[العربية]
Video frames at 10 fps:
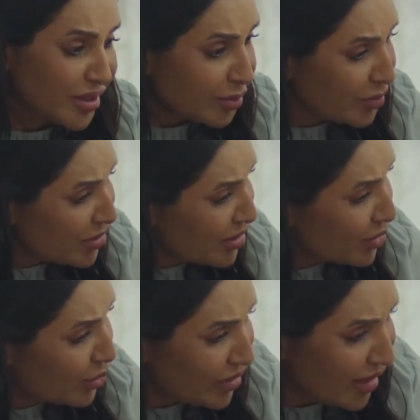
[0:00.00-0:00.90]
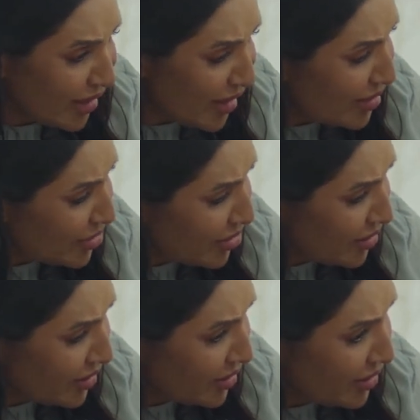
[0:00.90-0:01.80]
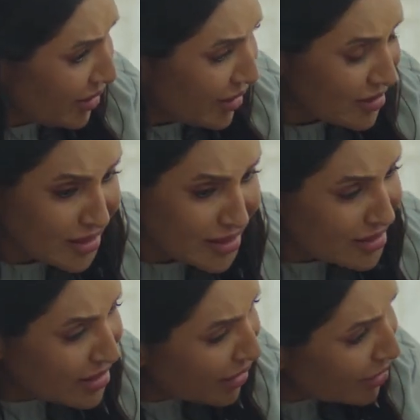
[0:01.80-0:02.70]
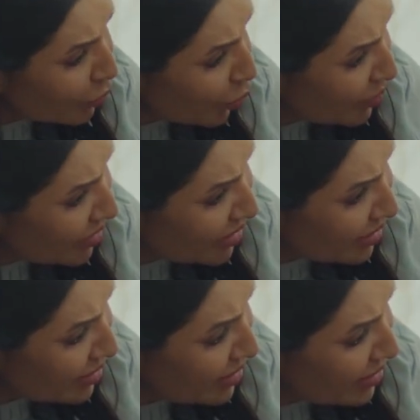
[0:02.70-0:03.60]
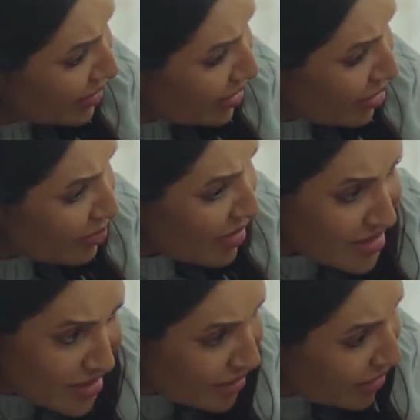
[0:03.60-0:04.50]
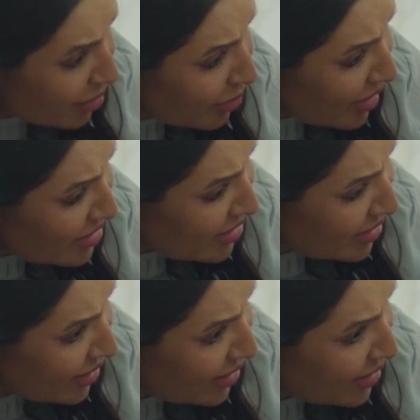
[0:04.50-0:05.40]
ربك لا تقولين هالحكي أنت إنسانة مؤمنة ما يصير يا ماجدة